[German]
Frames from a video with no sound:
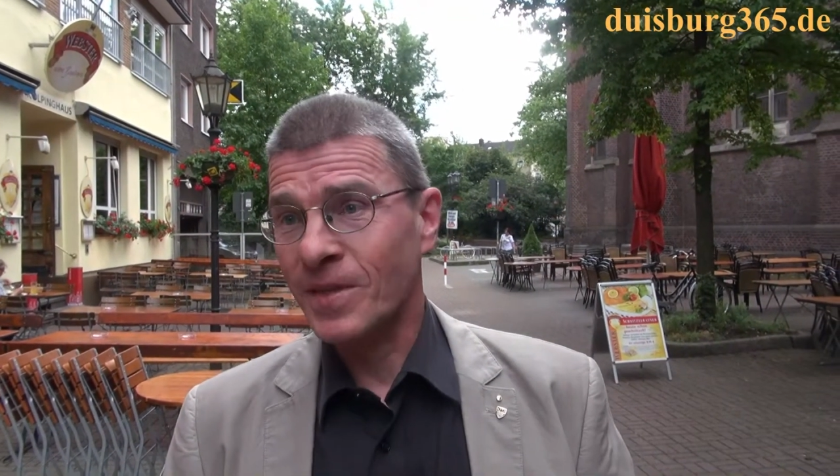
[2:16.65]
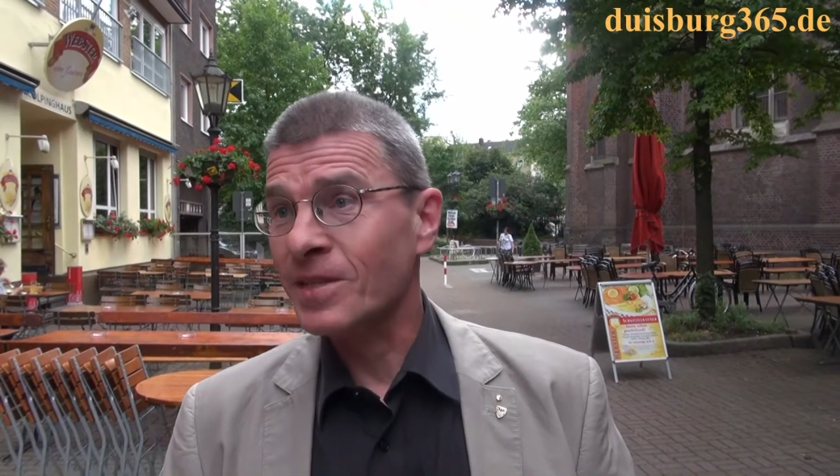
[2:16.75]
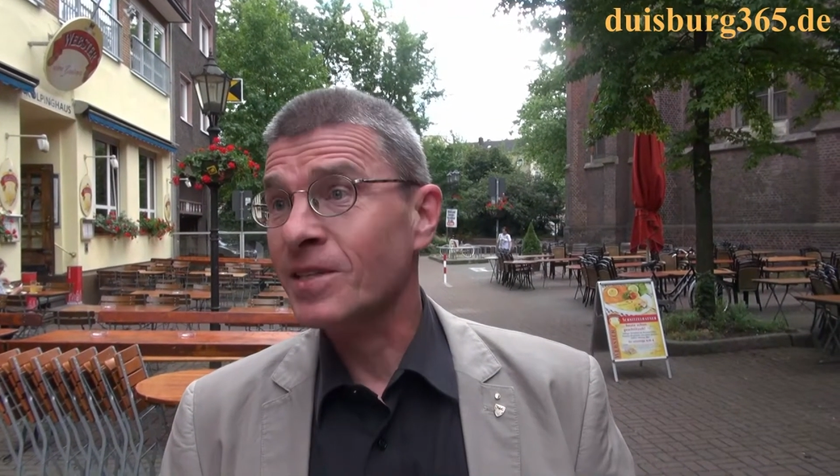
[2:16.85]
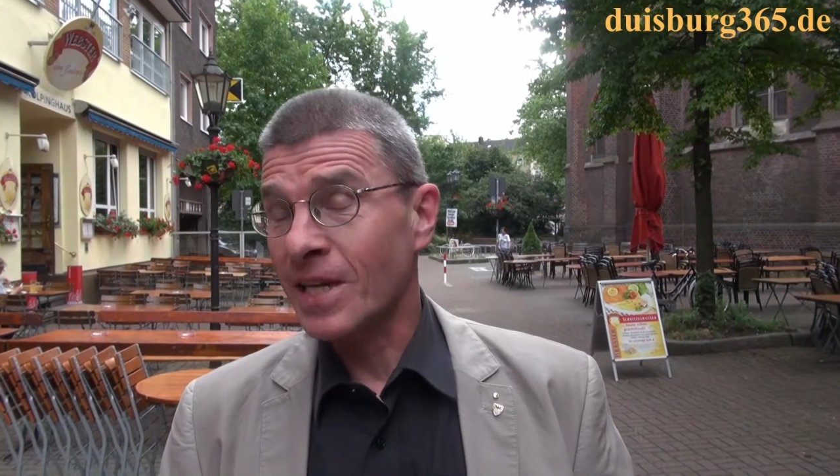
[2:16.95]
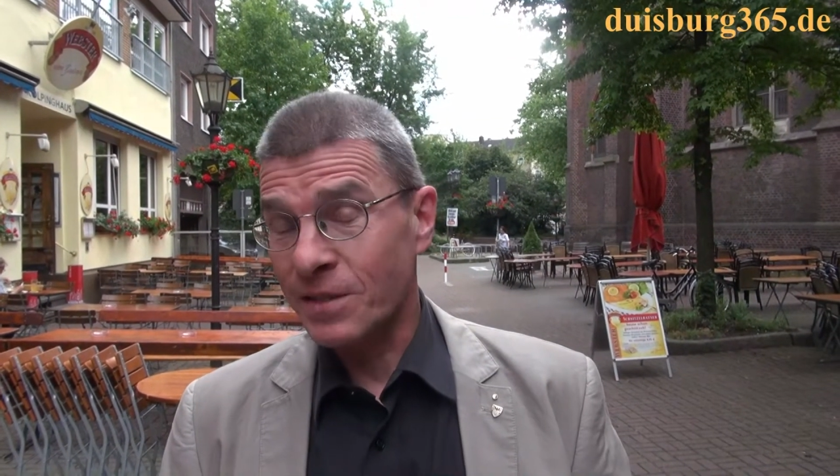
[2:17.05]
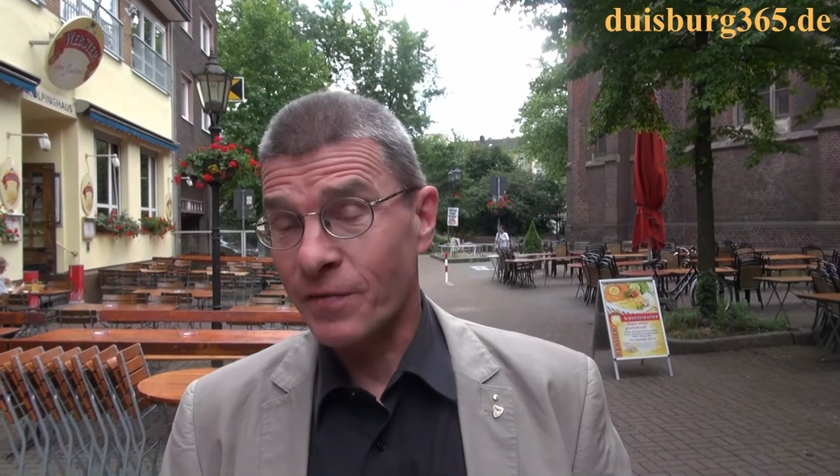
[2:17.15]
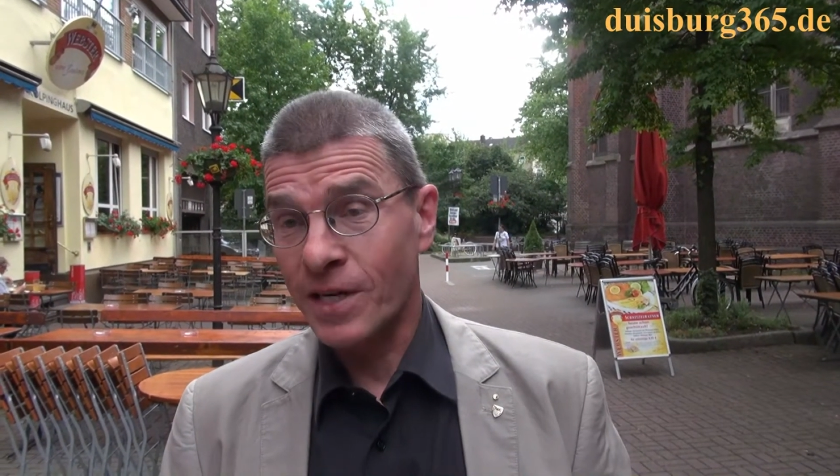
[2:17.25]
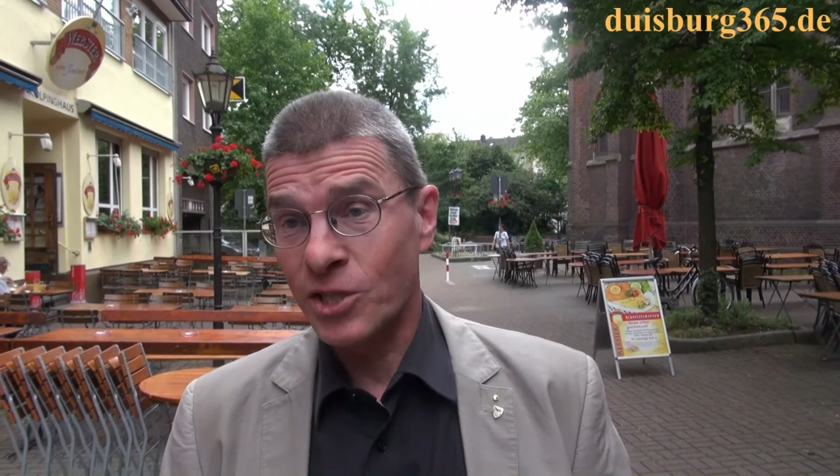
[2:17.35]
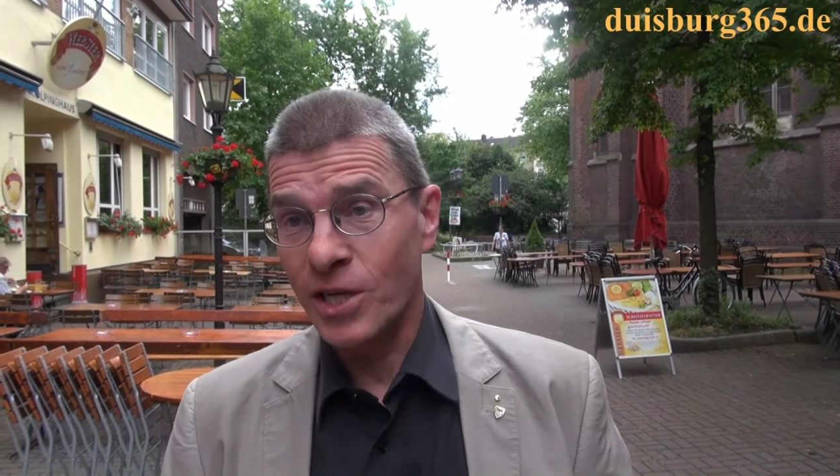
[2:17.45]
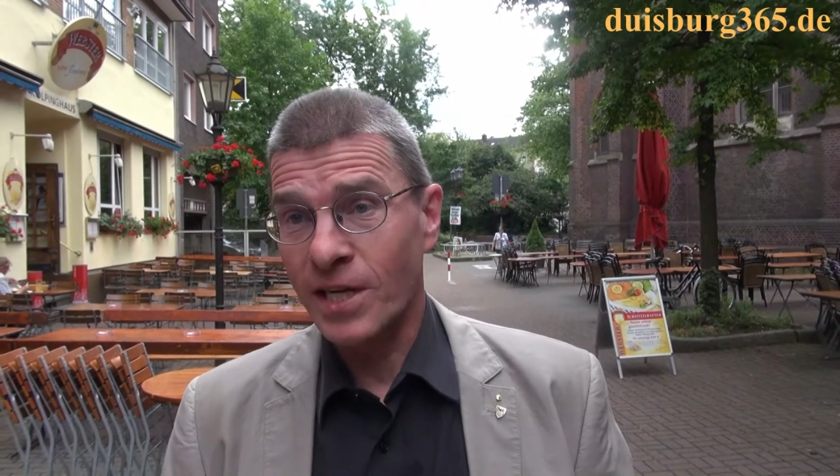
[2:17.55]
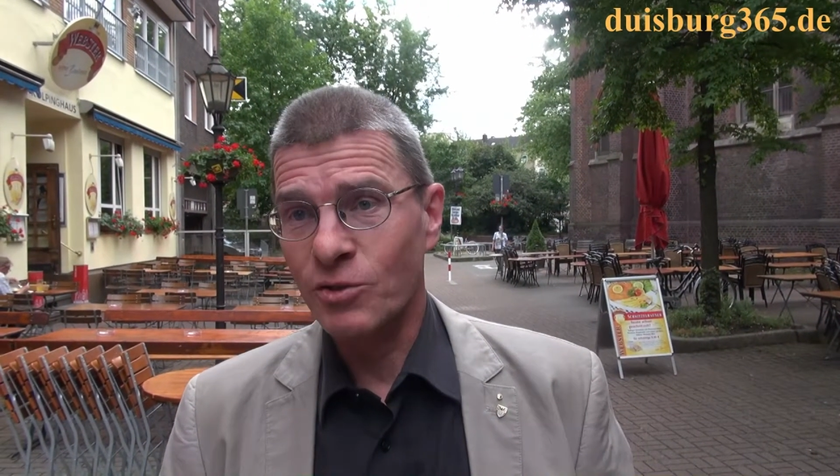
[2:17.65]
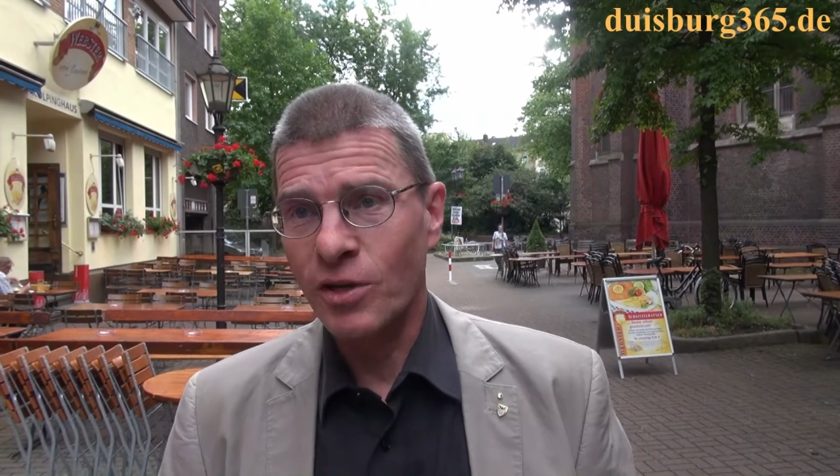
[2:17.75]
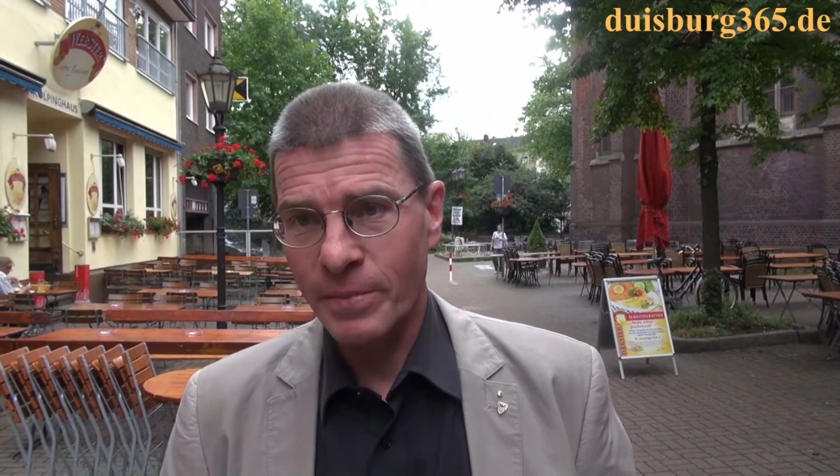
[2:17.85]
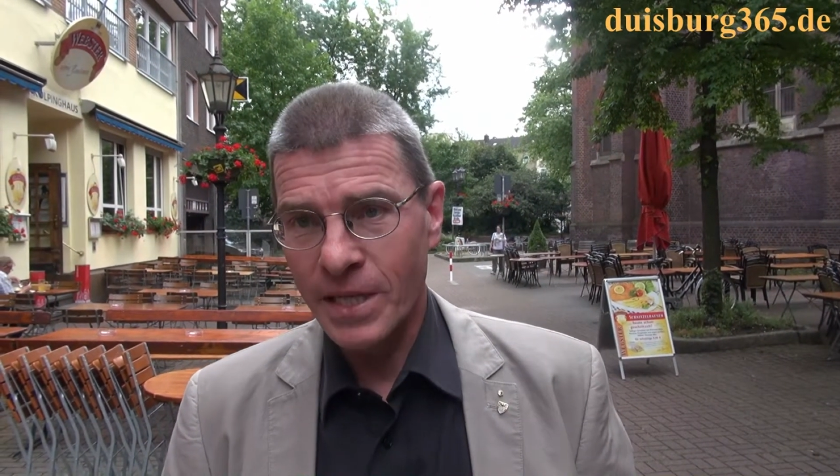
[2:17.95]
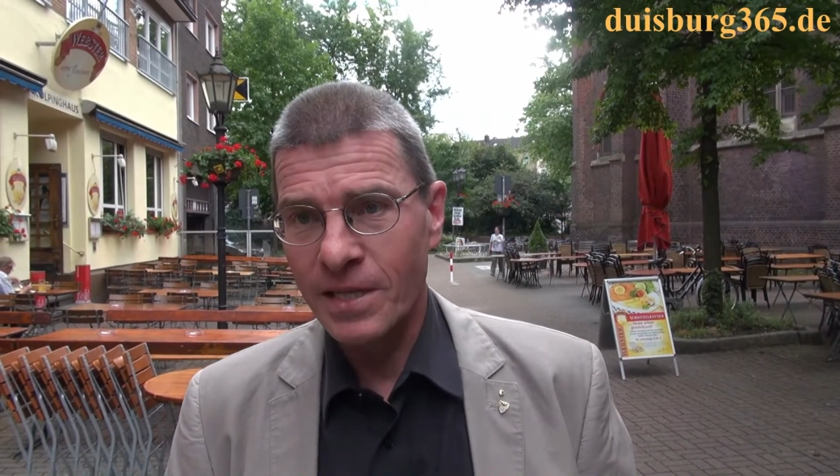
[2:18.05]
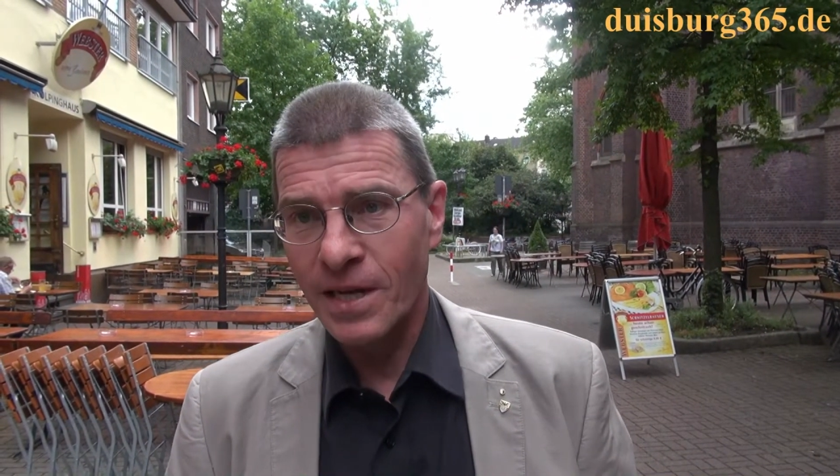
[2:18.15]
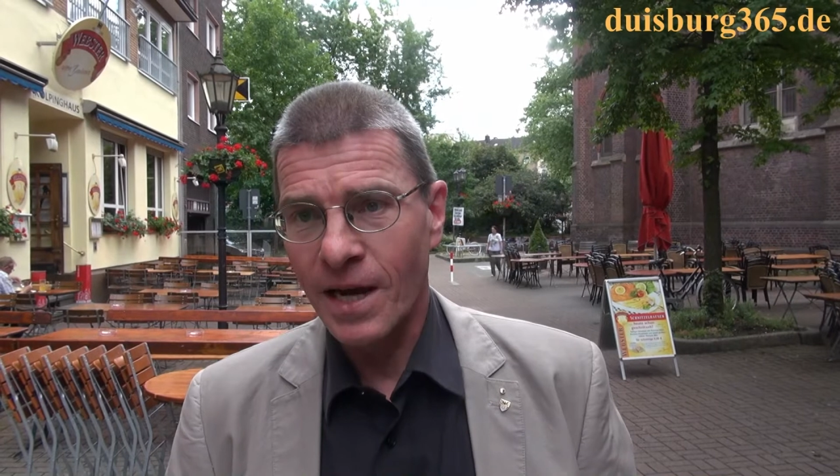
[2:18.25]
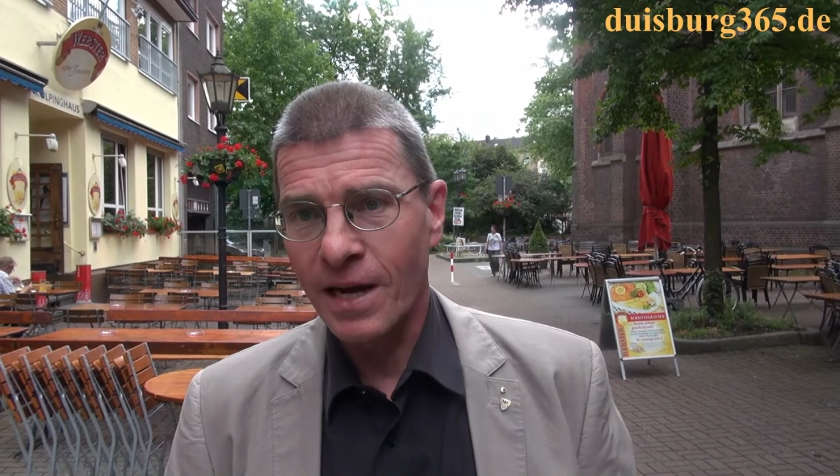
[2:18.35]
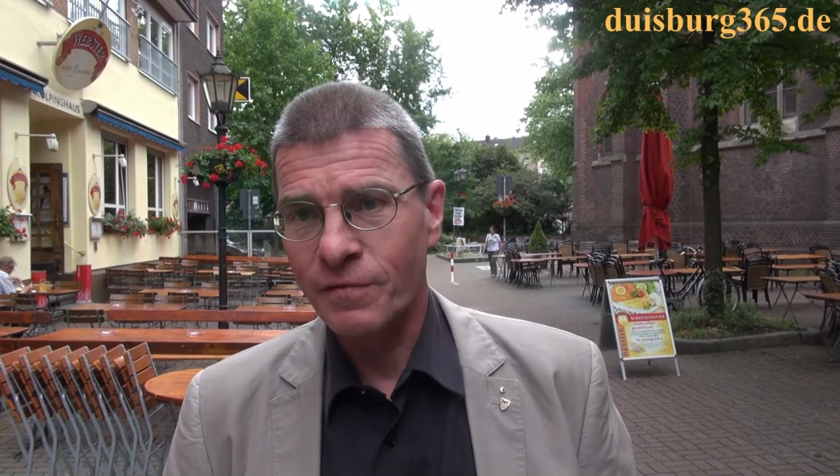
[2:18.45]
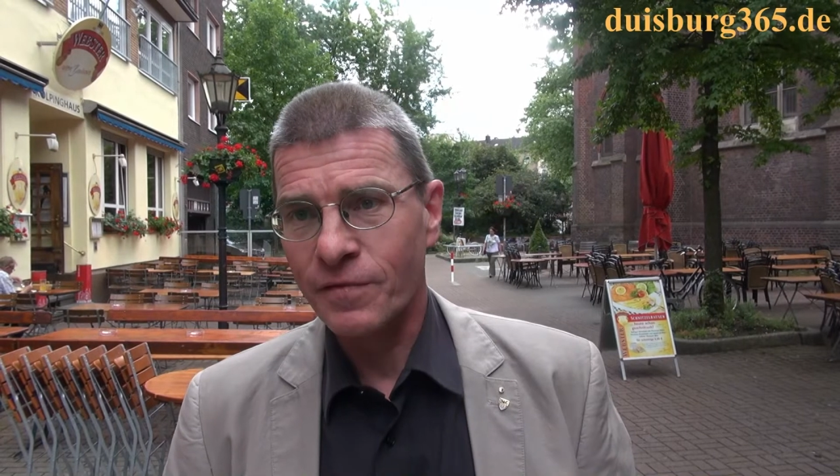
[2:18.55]
eine Tanzveranstaltung im
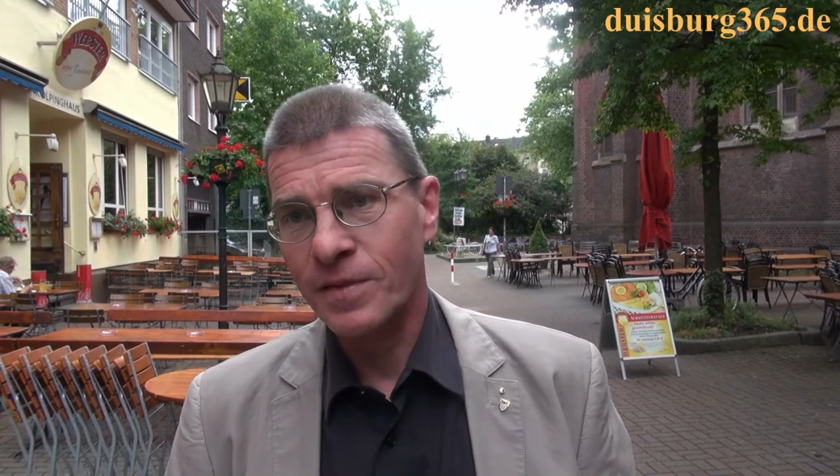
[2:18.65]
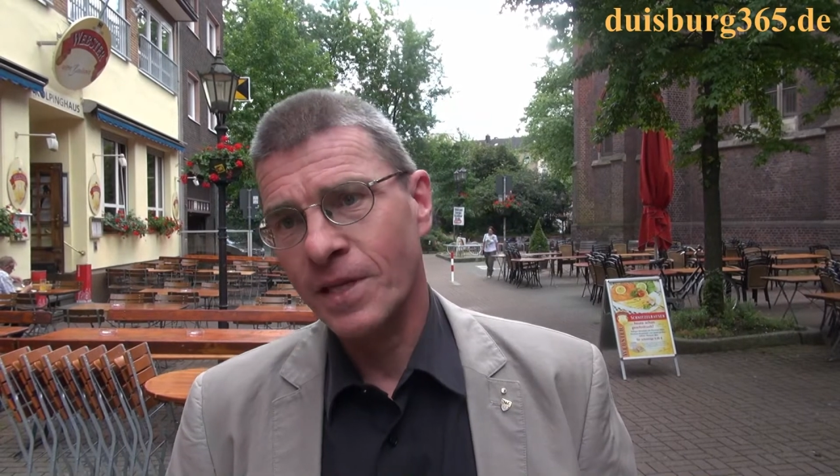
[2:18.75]
Innenhafen.